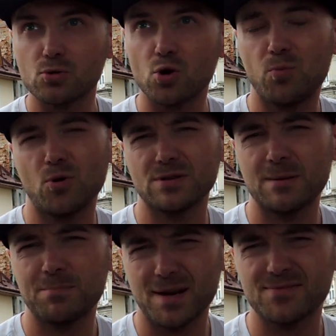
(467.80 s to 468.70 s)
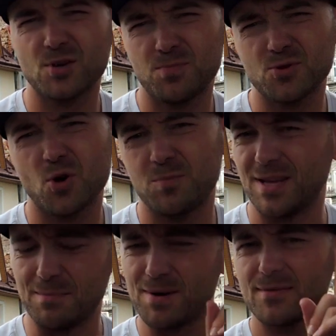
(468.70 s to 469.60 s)
którą pokonałem
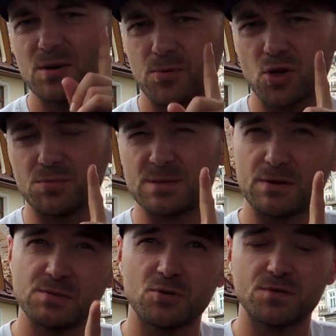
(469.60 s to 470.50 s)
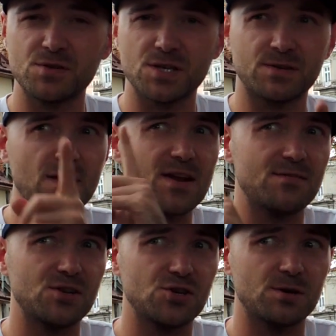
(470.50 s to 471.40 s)
prawdopodobnie, prawdopodobnie, sprawdzimy oczywiście, w tej
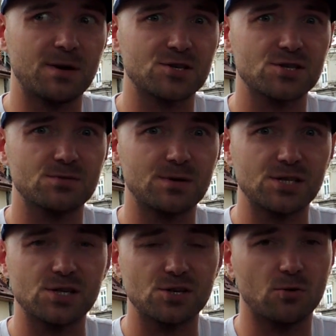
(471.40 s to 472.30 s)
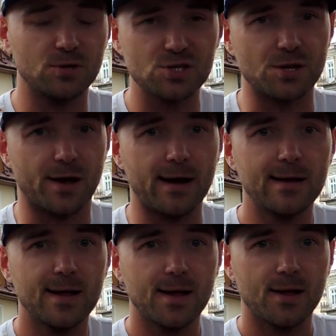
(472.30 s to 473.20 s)
chwili widzicie, masz, macie gdzieś obliczenia,
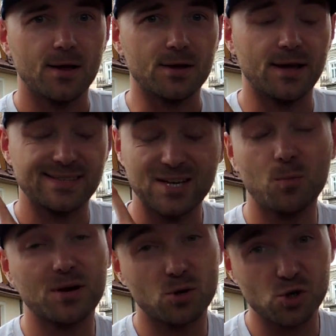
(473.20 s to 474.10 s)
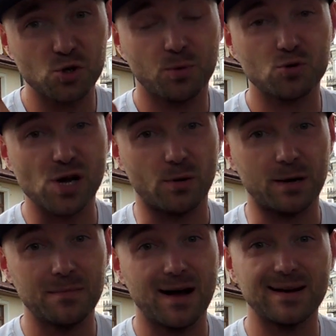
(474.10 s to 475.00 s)
e, z jaką prędkością się
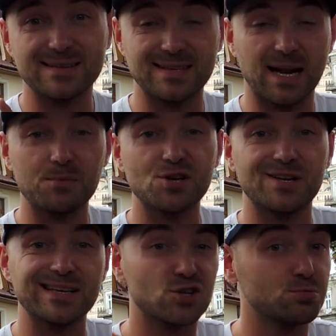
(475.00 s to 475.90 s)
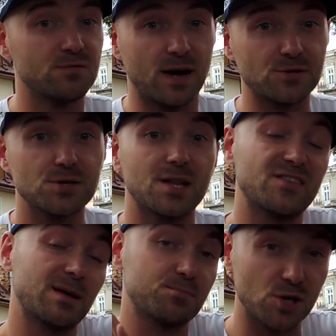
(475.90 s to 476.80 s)
poruszałem, ale staram się nie zatrzymywać,
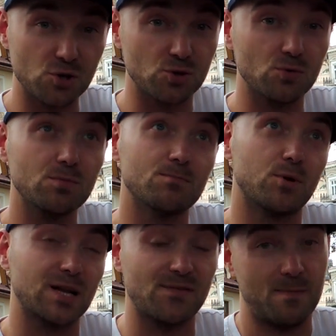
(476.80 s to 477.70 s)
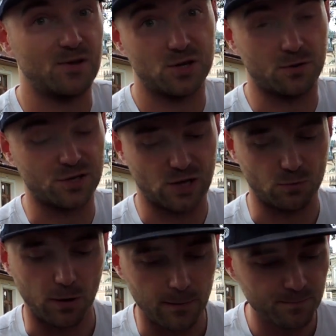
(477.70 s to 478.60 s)
nawet na przejściu, bo trafiałem na zielone
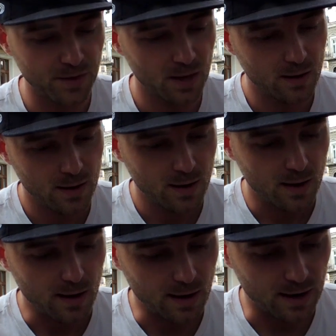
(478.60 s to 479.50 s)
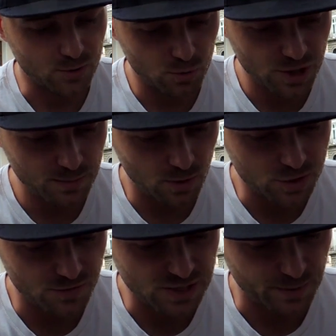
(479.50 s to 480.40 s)
światło. A drugim
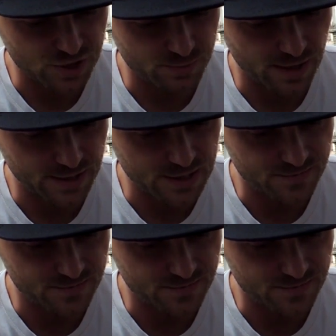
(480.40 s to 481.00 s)
oczywiście patrzymy, jaki